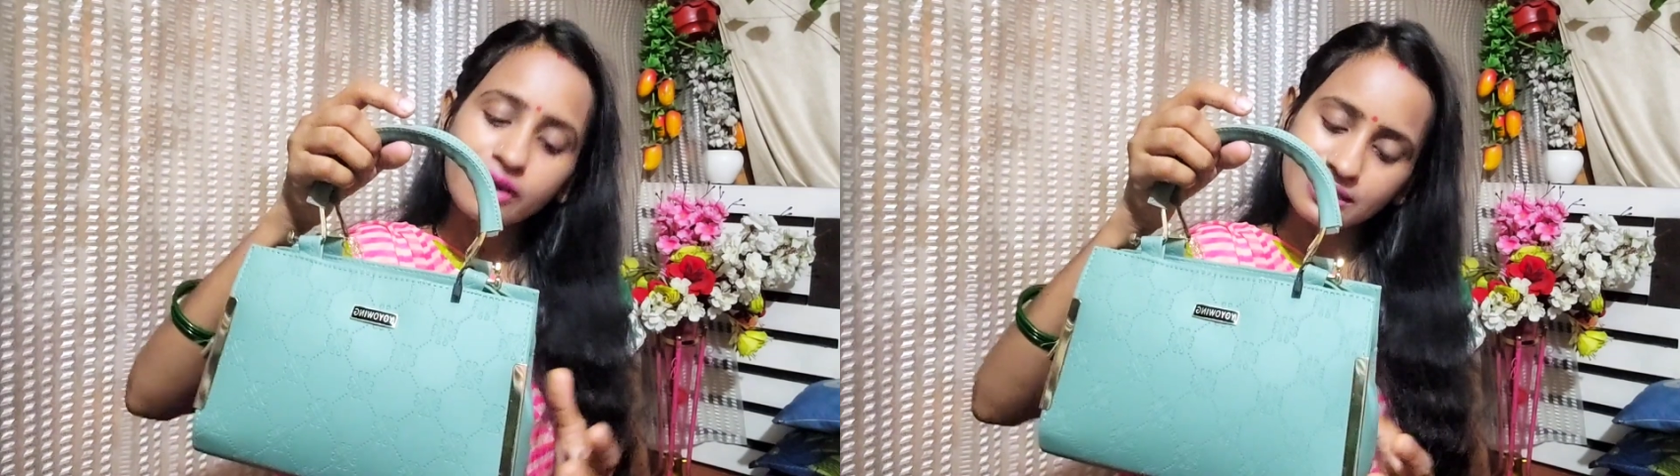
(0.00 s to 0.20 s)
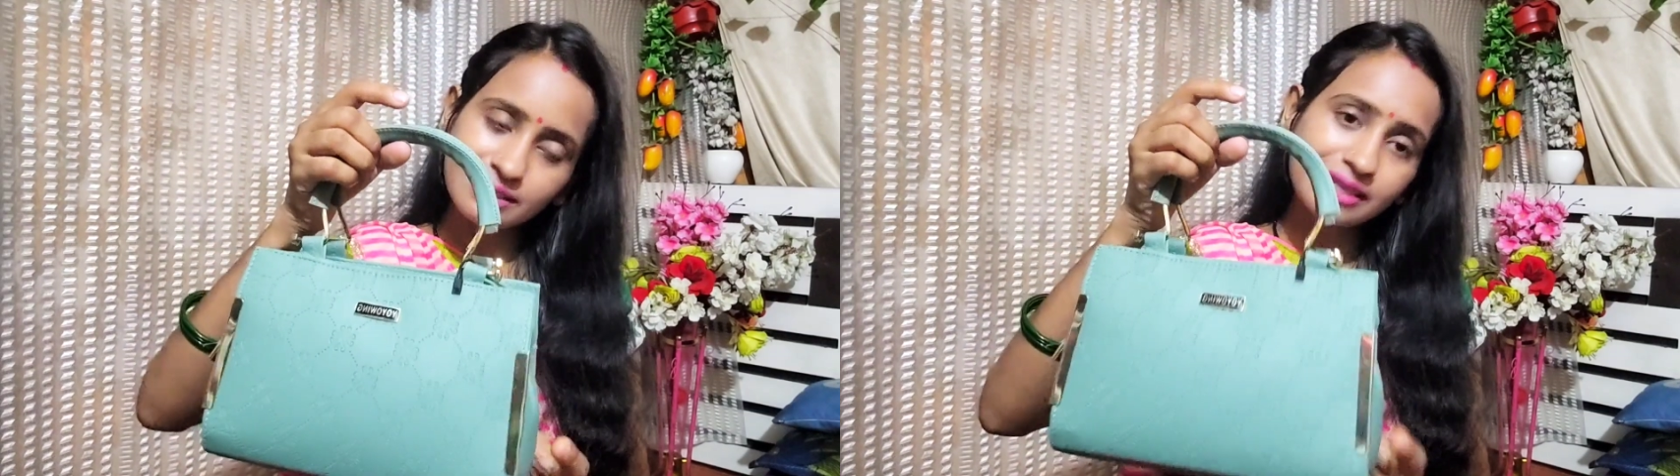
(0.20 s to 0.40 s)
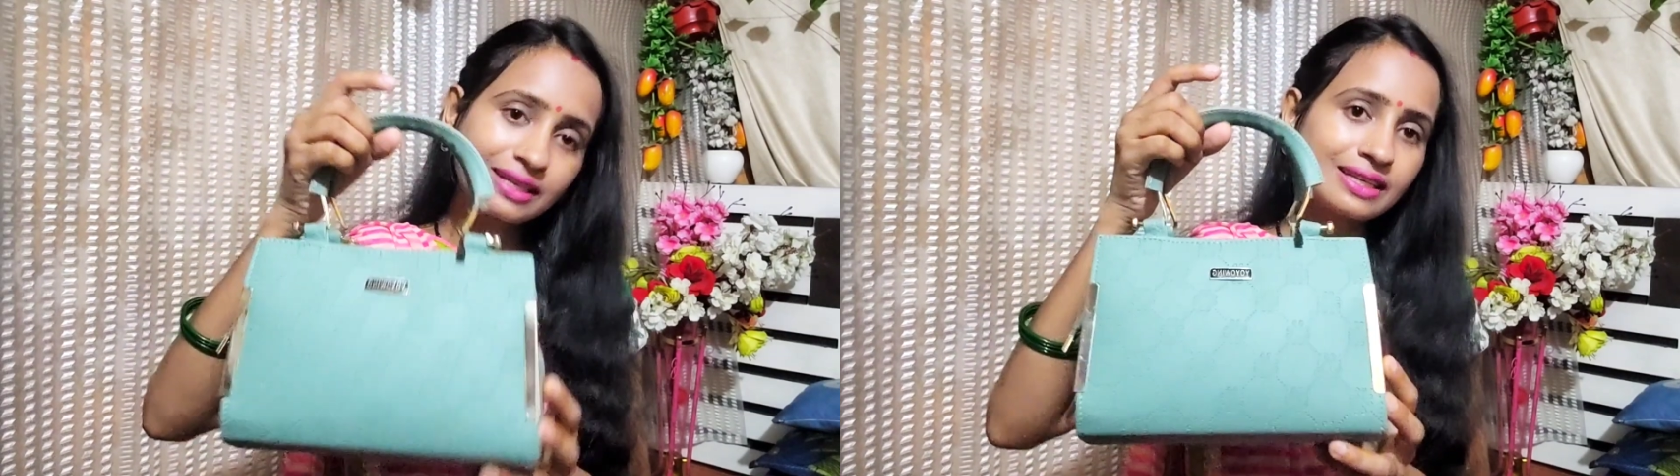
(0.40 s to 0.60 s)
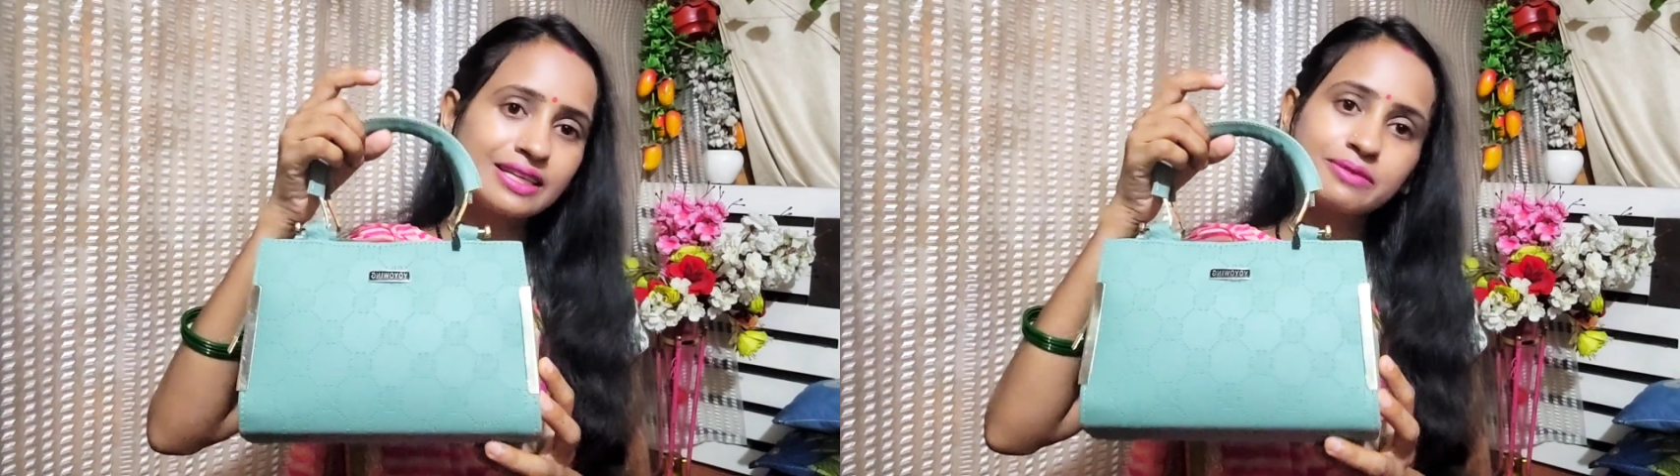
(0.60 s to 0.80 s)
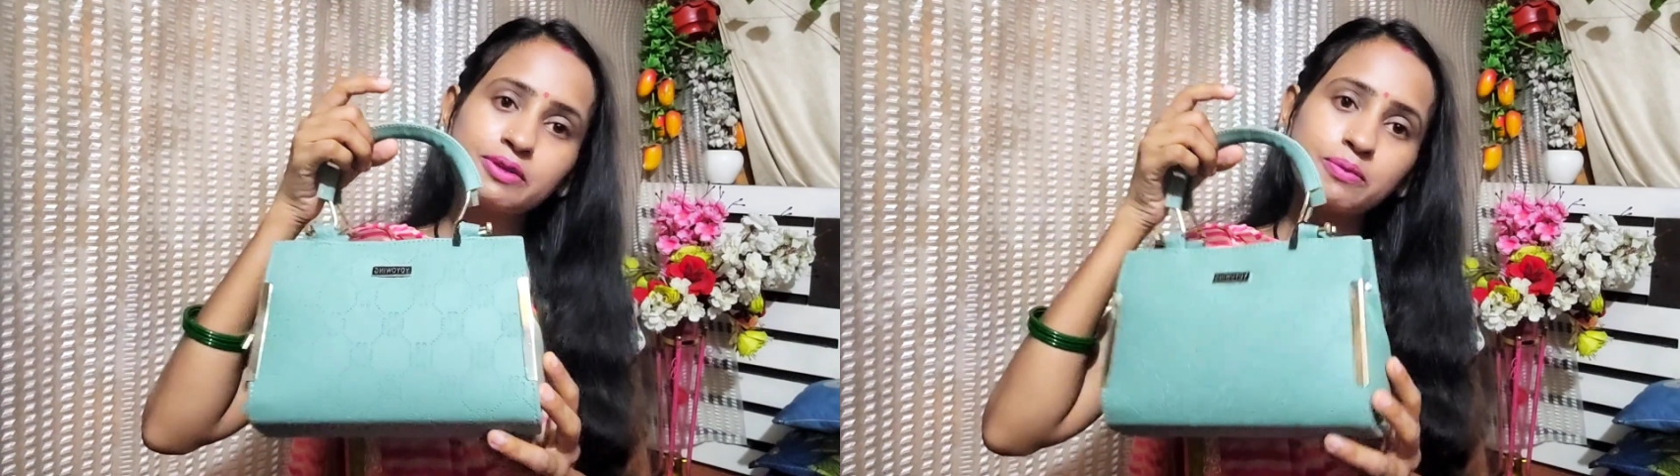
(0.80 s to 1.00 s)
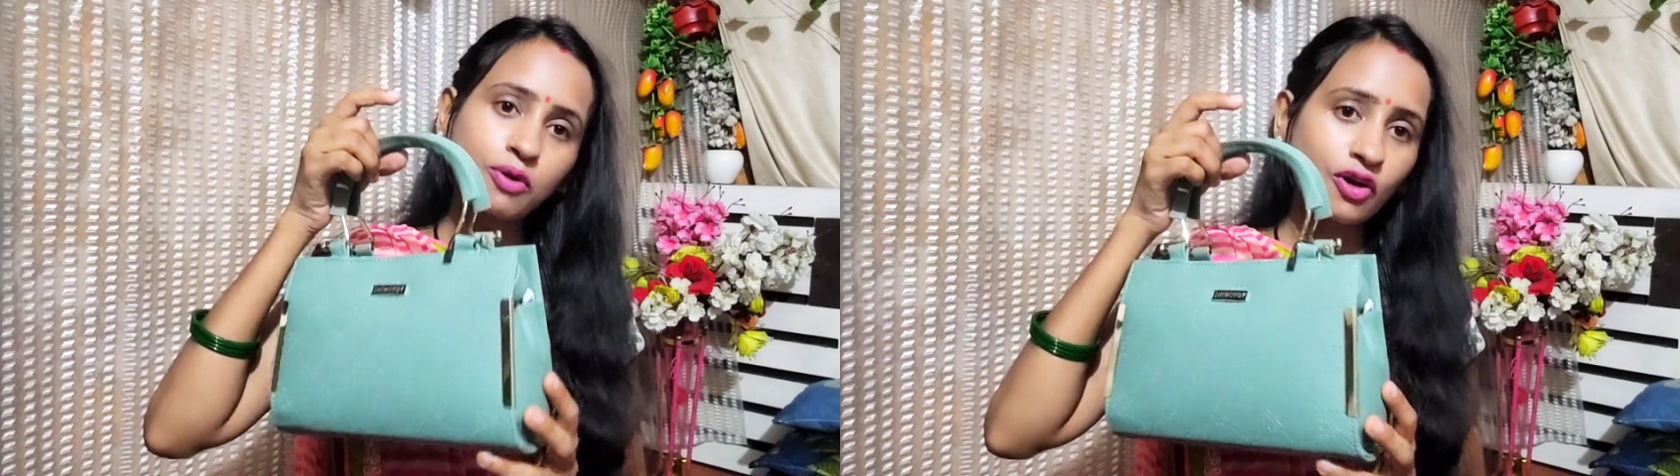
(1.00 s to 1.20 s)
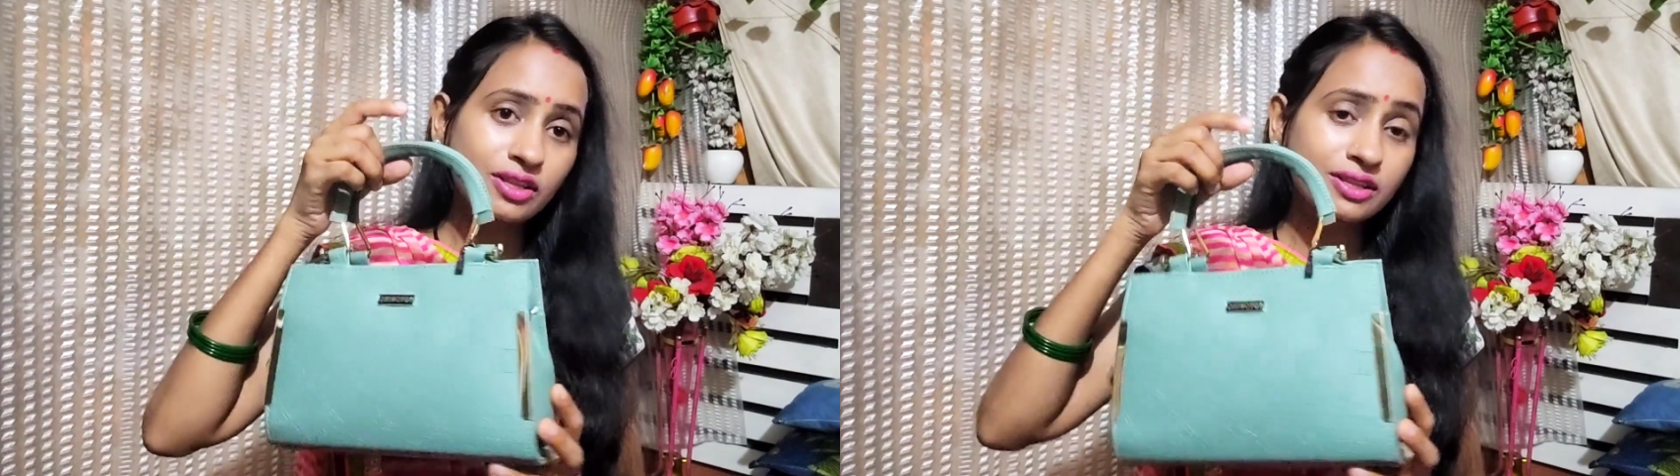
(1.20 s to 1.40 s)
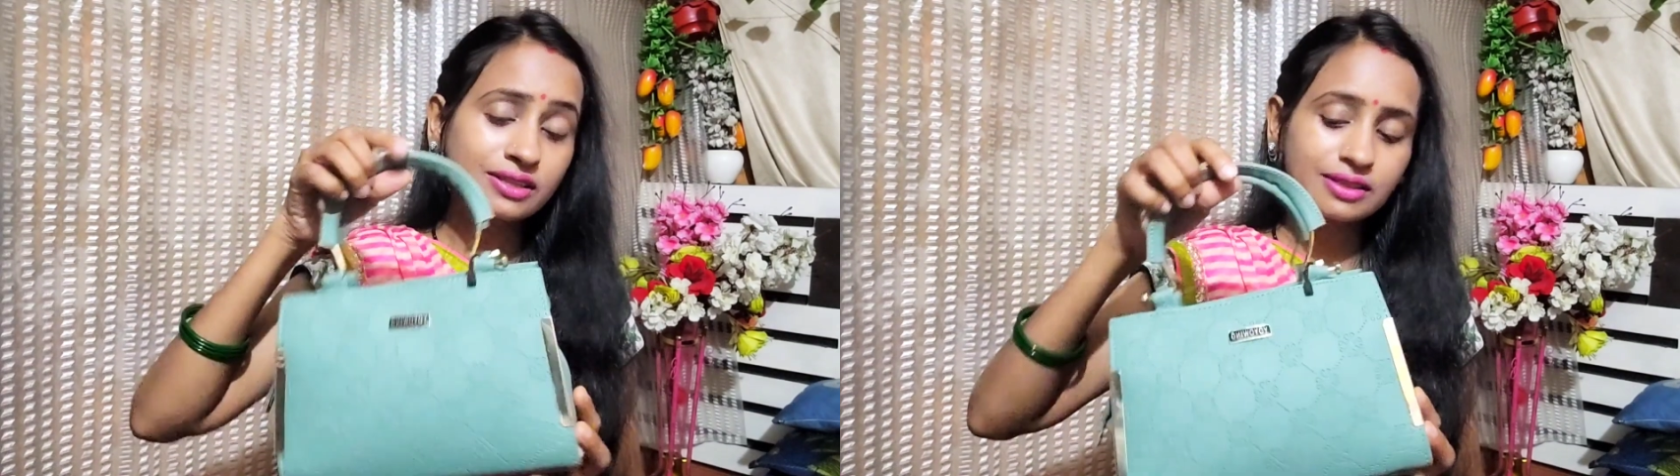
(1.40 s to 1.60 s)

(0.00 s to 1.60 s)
इसका कलर भी बहुत